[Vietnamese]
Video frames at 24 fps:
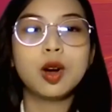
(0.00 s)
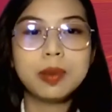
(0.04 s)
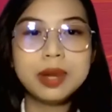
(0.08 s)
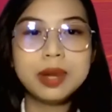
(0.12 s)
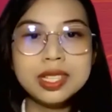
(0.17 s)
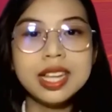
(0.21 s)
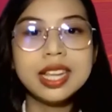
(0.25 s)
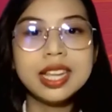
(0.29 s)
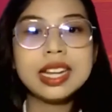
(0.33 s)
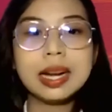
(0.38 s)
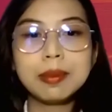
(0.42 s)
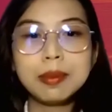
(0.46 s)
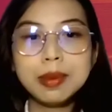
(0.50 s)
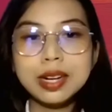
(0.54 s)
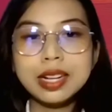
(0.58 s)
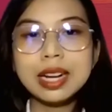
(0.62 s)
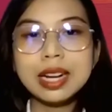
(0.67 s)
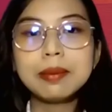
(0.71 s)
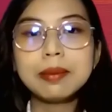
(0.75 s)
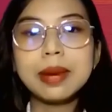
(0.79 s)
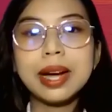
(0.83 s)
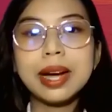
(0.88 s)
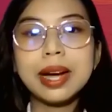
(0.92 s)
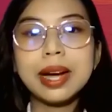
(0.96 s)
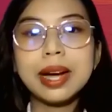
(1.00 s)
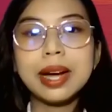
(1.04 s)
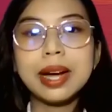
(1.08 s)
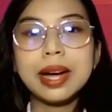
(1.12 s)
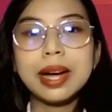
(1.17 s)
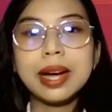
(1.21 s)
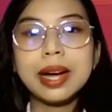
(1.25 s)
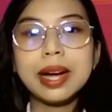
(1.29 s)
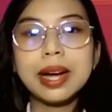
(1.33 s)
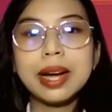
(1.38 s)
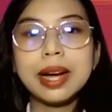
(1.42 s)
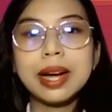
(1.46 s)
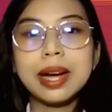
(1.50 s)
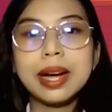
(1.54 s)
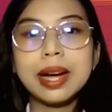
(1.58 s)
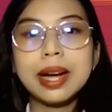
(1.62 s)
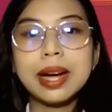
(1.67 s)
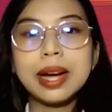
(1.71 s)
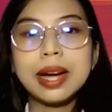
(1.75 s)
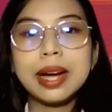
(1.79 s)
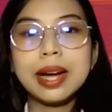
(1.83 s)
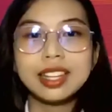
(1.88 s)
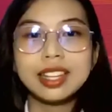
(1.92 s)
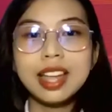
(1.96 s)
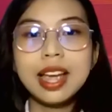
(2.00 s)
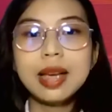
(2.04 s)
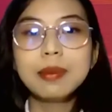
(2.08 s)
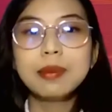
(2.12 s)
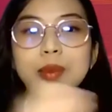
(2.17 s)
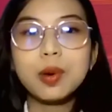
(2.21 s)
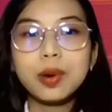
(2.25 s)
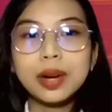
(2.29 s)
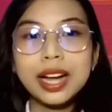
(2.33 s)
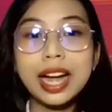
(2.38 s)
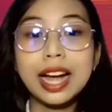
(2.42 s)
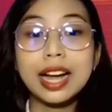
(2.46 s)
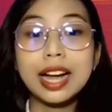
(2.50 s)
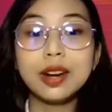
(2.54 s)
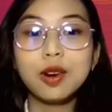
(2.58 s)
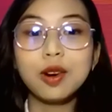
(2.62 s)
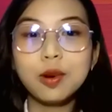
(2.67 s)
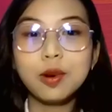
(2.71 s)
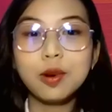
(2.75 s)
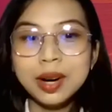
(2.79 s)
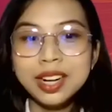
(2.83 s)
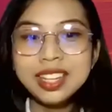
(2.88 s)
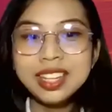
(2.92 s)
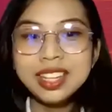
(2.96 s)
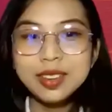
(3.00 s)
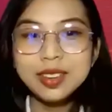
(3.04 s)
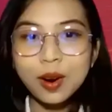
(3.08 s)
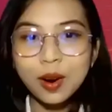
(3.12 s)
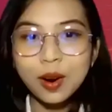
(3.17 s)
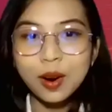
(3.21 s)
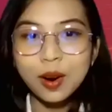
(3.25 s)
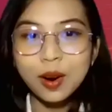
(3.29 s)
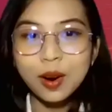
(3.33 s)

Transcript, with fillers: Cảm ơn các bạn đã thêm một cái idol mới cho cô.